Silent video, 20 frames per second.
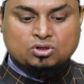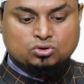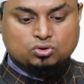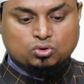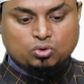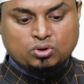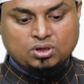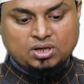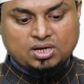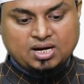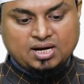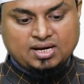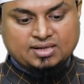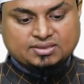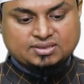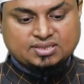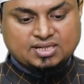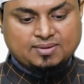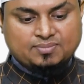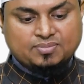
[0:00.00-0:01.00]
तो उनका
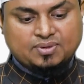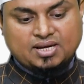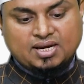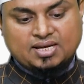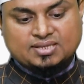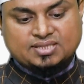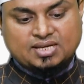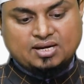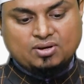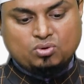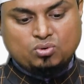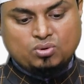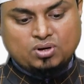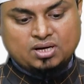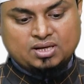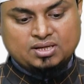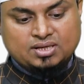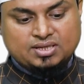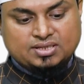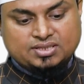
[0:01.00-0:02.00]
अंजाम कैसा
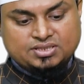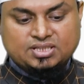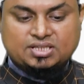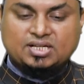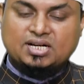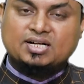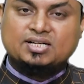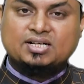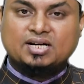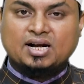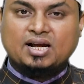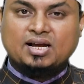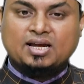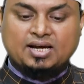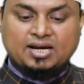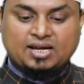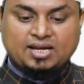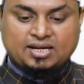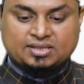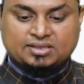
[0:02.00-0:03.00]
हुआ जिन्हें
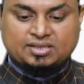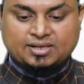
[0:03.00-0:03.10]
डराया गया